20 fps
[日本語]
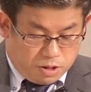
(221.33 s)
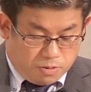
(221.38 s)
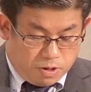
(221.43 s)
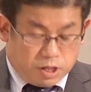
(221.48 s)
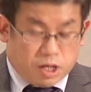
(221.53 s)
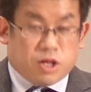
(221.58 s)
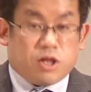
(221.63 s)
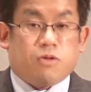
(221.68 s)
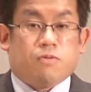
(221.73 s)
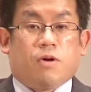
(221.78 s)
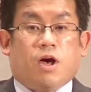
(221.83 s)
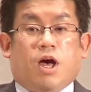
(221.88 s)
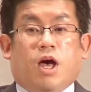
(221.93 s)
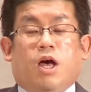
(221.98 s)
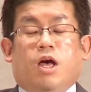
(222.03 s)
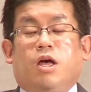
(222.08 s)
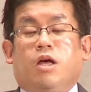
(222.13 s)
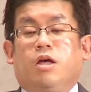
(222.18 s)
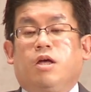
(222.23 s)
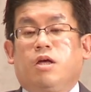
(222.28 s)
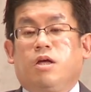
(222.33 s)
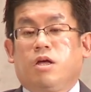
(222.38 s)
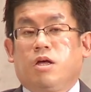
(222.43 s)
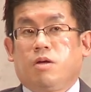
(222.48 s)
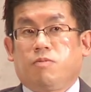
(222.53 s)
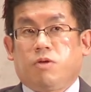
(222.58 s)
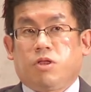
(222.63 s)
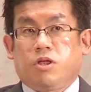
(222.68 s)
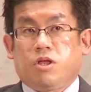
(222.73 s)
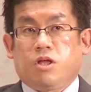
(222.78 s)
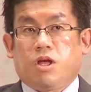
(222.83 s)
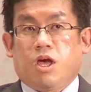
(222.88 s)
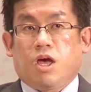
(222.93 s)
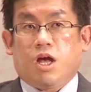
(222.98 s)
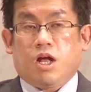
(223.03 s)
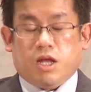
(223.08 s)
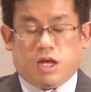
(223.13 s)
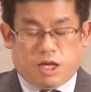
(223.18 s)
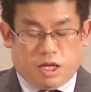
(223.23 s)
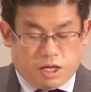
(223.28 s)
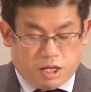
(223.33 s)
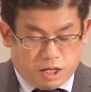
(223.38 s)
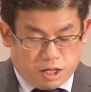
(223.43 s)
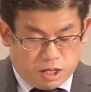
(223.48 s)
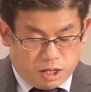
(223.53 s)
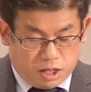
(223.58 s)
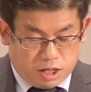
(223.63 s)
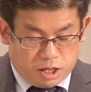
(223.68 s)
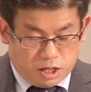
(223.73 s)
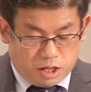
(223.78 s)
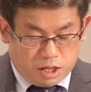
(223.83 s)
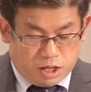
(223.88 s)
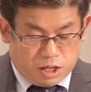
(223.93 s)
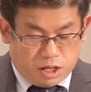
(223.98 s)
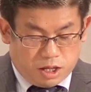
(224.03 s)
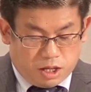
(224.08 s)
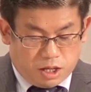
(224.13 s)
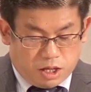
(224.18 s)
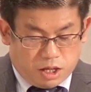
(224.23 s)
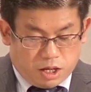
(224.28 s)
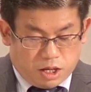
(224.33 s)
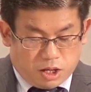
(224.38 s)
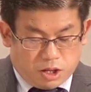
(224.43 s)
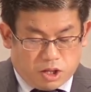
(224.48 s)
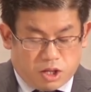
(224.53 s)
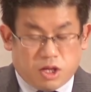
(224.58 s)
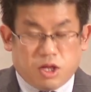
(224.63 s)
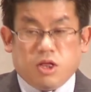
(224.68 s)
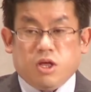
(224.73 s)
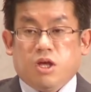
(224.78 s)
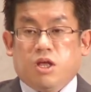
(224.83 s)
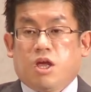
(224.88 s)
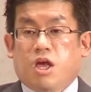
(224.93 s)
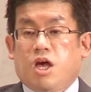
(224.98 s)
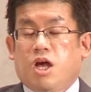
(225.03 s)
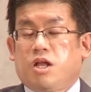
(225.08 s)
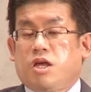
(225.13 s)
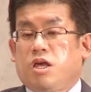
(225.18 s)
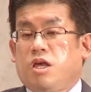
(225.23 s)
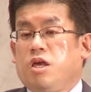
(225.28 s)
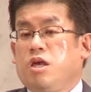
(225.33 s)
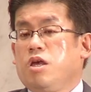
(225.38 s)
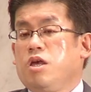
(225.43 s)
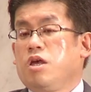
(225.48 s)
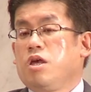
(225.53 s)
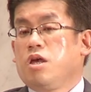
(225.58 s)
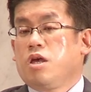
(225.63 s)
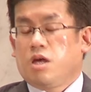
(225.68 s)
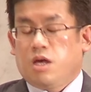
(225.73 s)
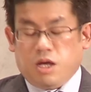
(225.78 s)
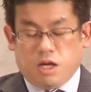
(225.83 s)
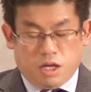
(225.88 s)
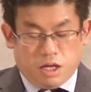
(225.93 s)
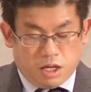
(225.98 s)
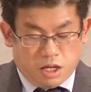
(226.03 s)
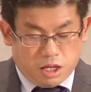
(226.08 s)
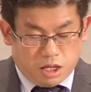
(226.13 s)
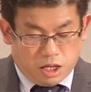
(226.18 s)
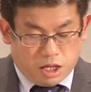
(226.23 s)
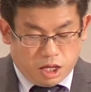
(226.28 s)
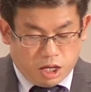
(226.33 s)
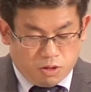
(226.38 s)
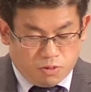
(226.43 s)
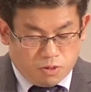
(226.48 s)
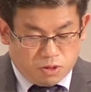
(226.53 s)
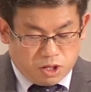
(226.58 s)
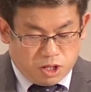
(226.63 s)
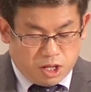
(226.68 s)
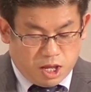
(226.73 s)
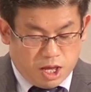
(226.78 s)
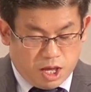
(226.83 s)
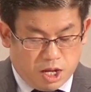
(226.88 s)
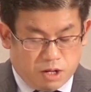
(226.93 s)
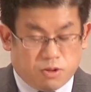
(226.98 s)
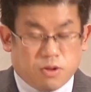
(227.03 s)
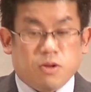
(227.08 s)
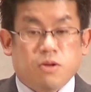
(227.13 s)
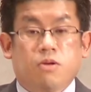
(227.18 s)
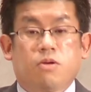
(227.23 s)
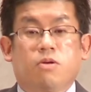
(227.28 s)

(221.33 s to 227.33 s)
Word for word: 私は道であり、真理であり、命である。